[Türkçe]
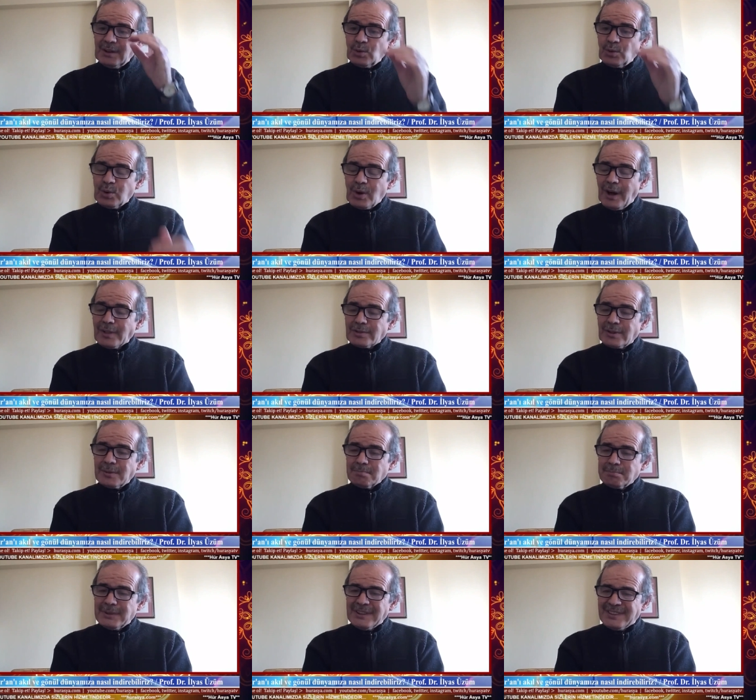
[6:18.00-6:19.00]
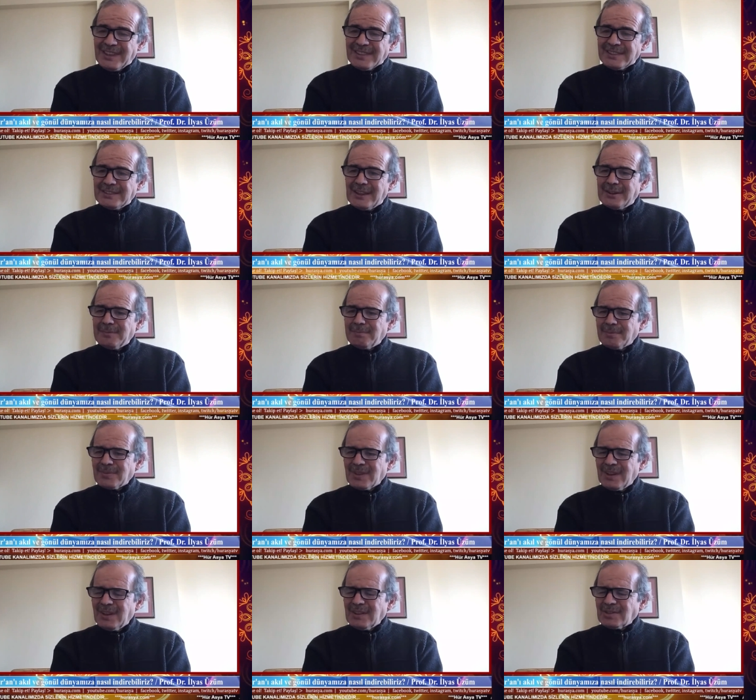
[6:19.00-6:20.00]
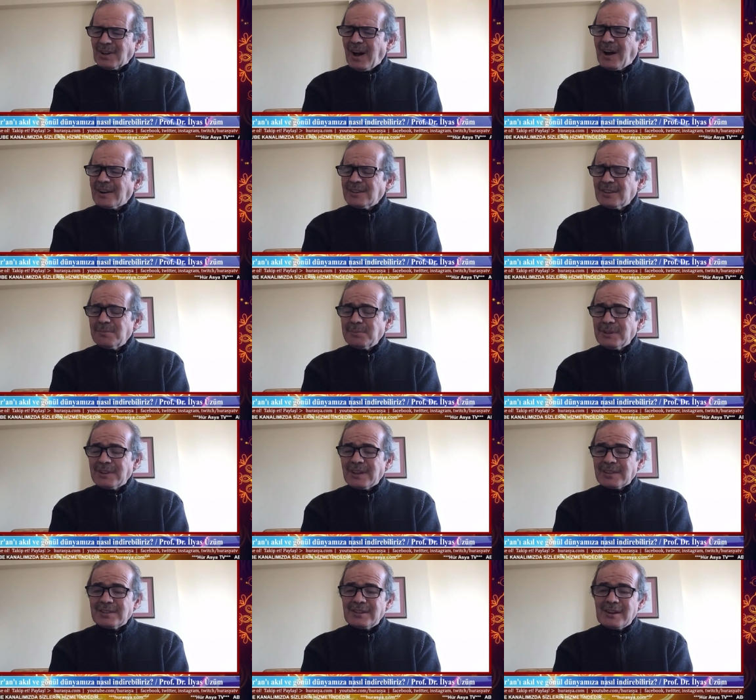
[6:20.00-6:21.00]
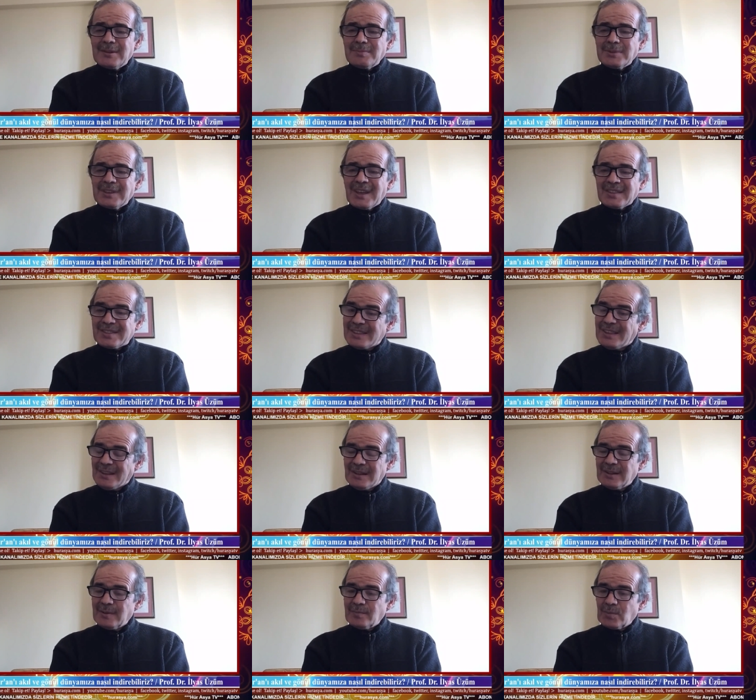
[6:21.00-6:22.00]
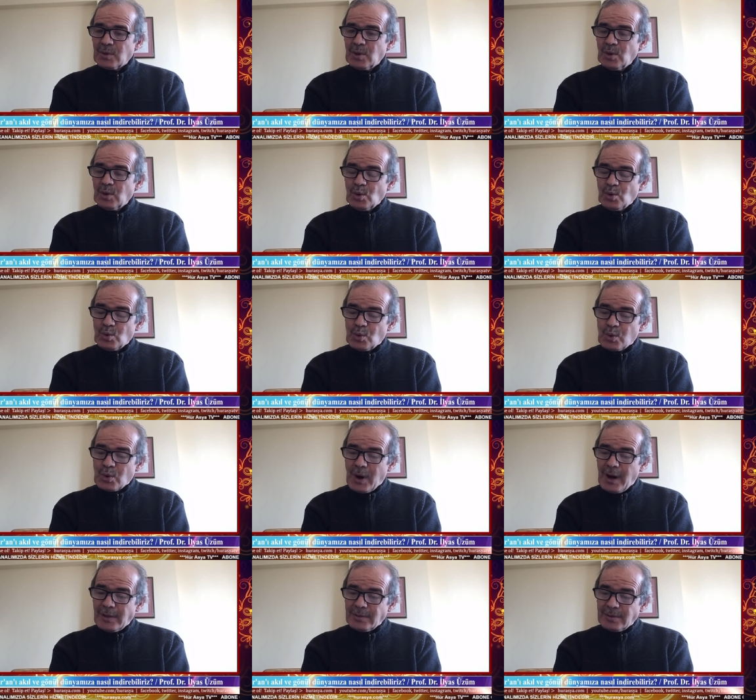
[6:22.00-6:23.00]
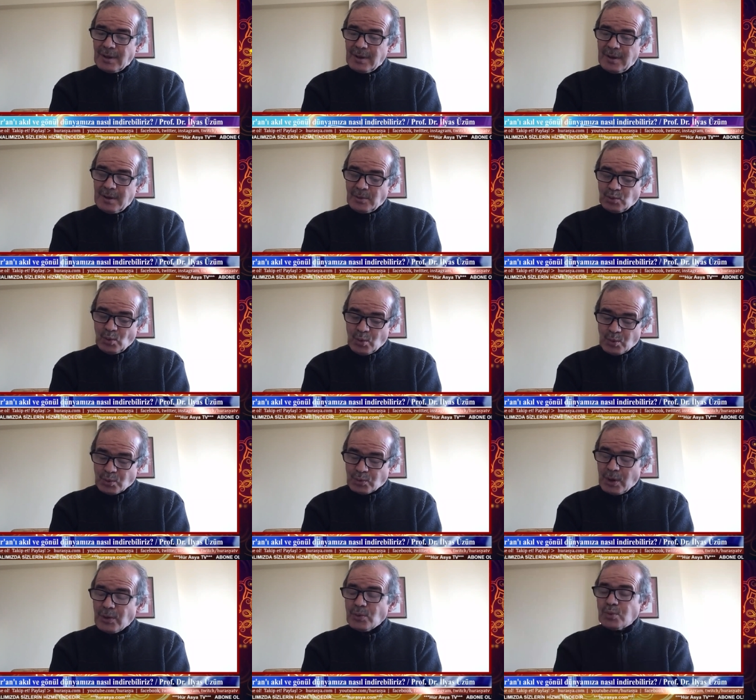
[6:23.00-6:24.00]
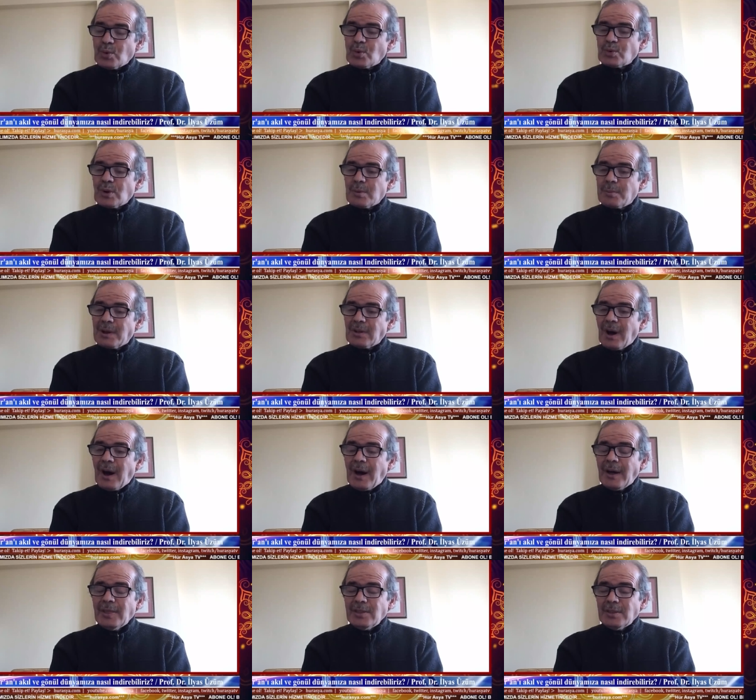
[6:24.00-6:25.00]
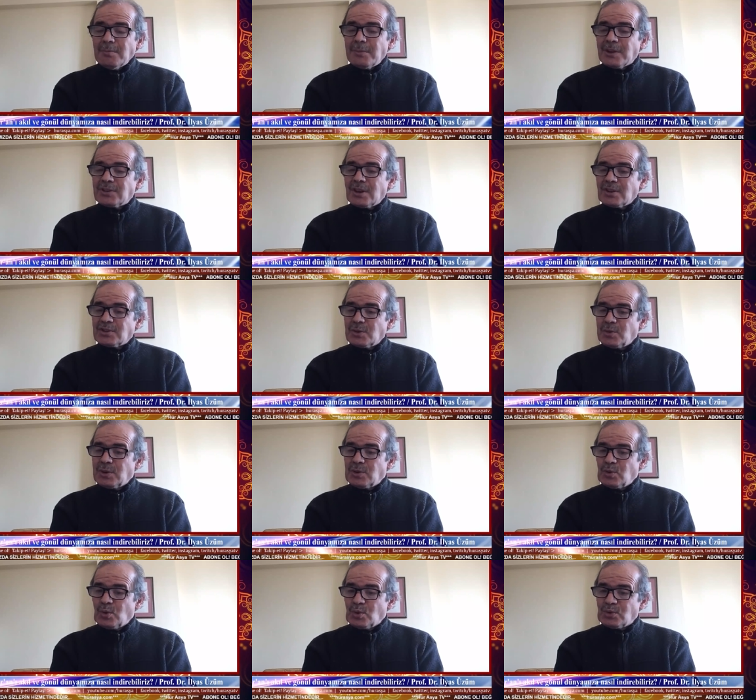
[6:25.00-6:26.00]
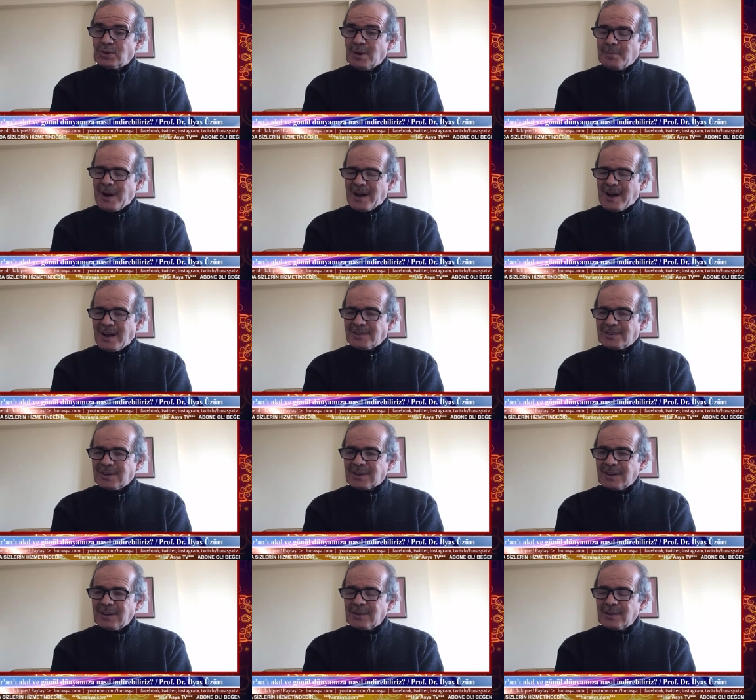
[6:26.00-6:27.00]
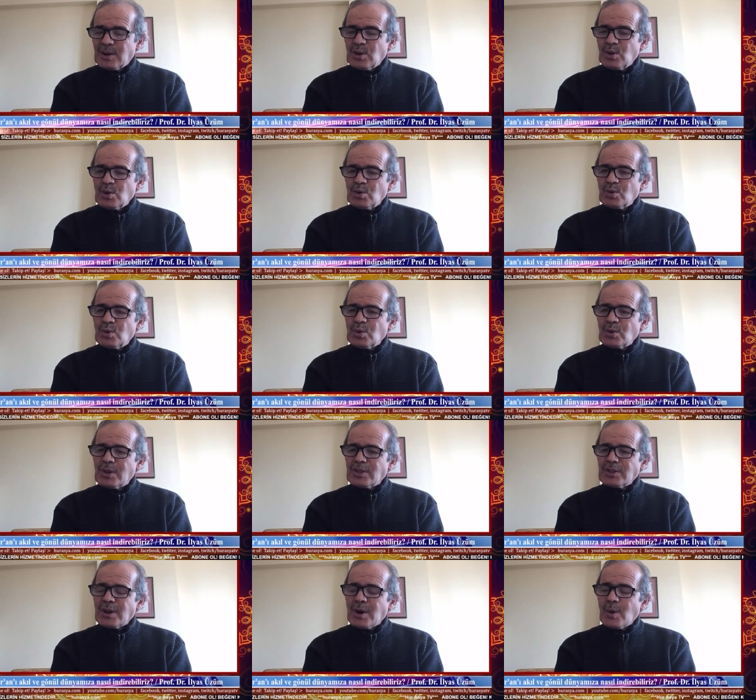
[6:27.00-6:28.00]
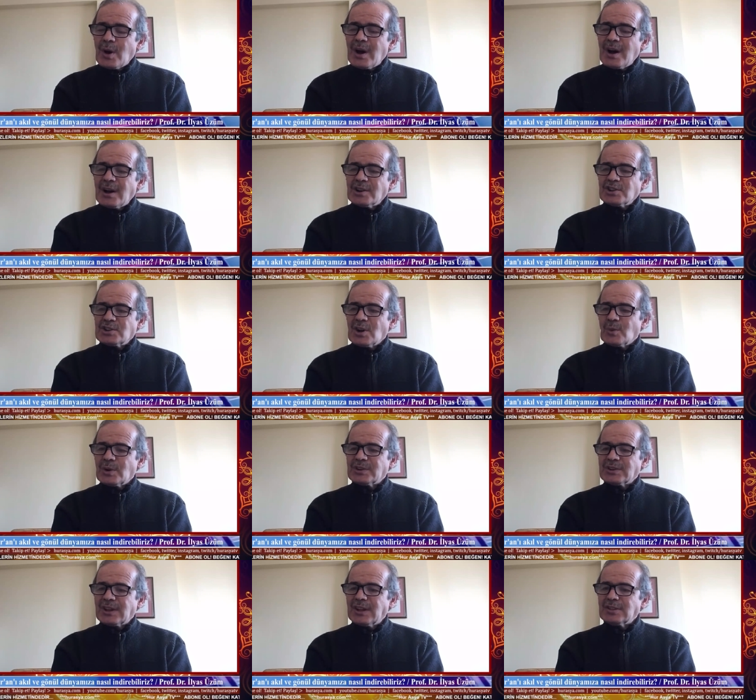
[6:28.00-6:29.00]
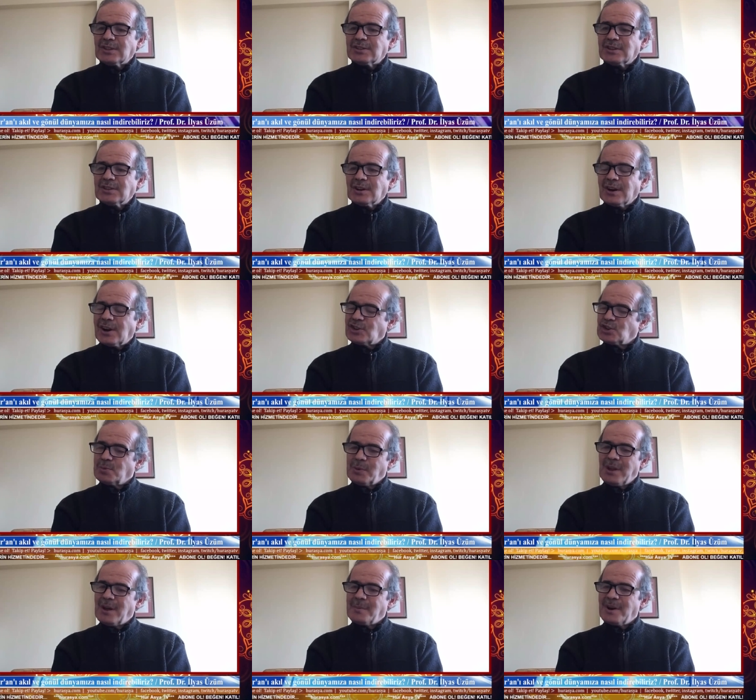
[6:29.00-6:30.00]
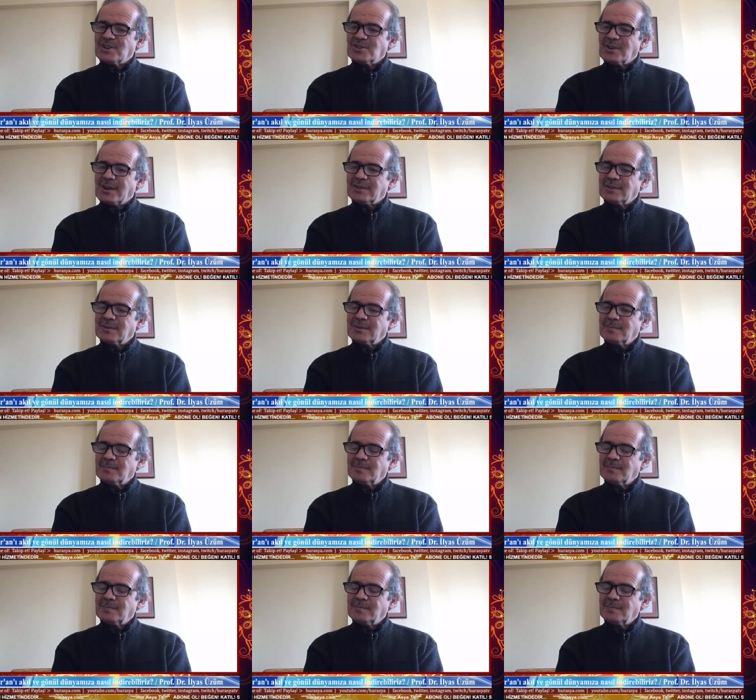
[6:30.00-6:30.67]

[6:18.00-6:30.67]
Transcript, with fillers: Kur'an'dan bilgi dinelim tarihi bilgi diye değil. Kur'an doğrudan doğruya bana hangi mesajı veriyor diye bakarsak diye Kur'an yavaş yavaş kendisini açmaya başlar.